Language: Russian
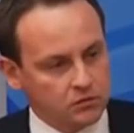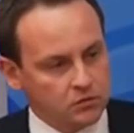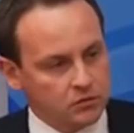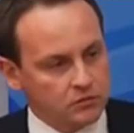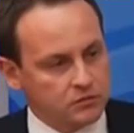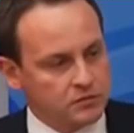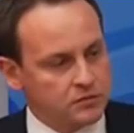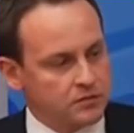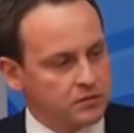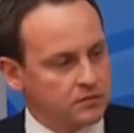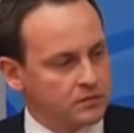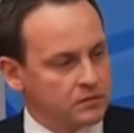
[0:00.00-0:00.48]

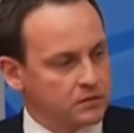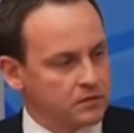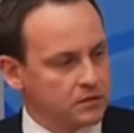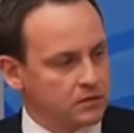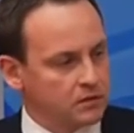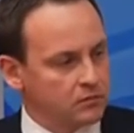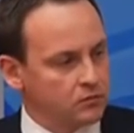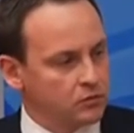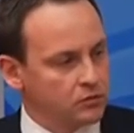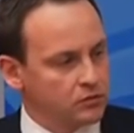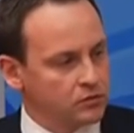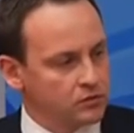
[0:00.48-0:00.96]
чтобы система
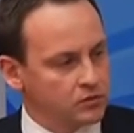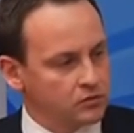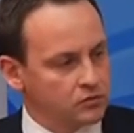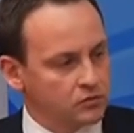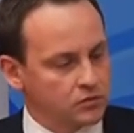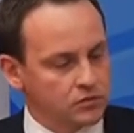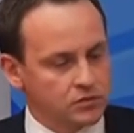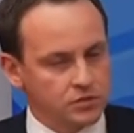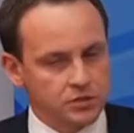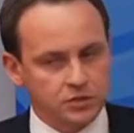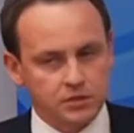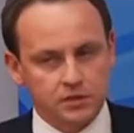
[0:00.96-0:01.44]
заработала,
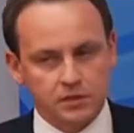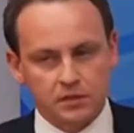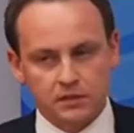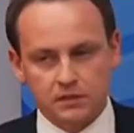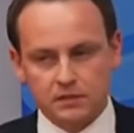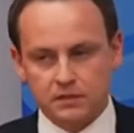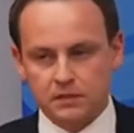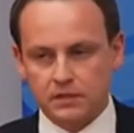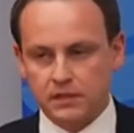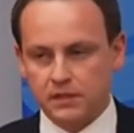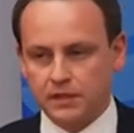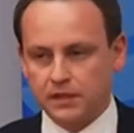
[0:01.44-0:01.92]
нужно
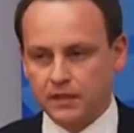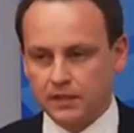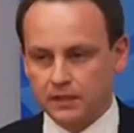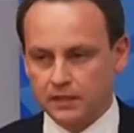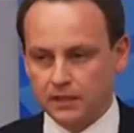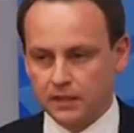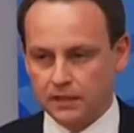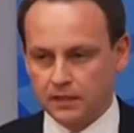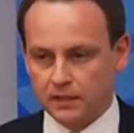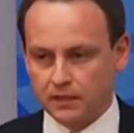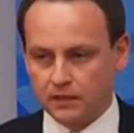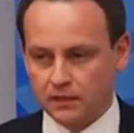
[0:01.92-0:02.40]
14
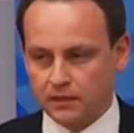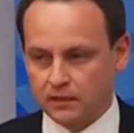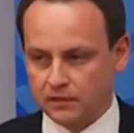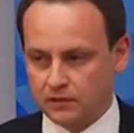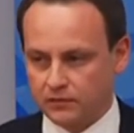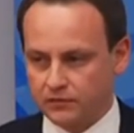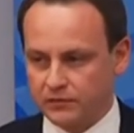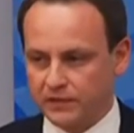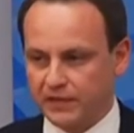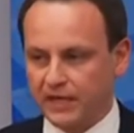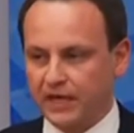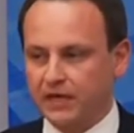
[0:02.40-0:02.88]
региональных
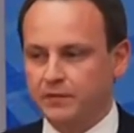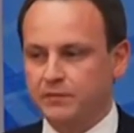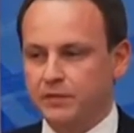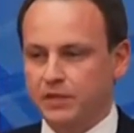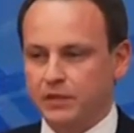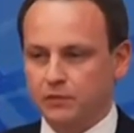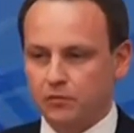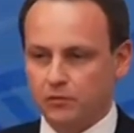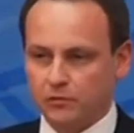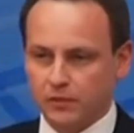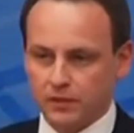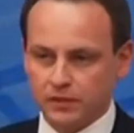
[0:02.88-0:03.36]
актов и как
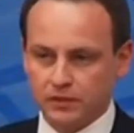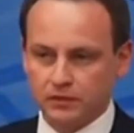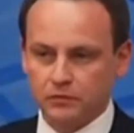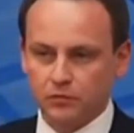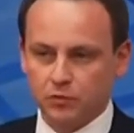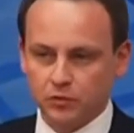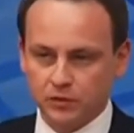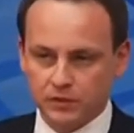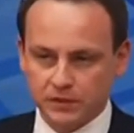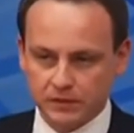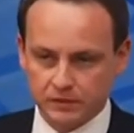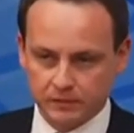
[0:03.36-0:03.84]
минимум один
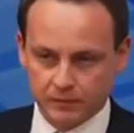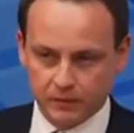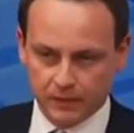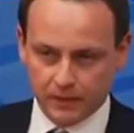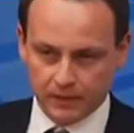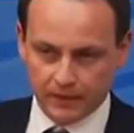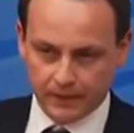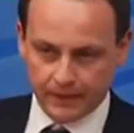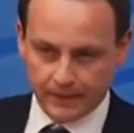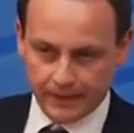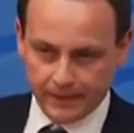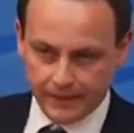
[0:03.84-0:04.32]

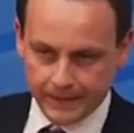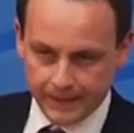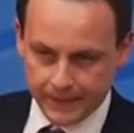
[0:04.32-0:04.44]
муниципальный.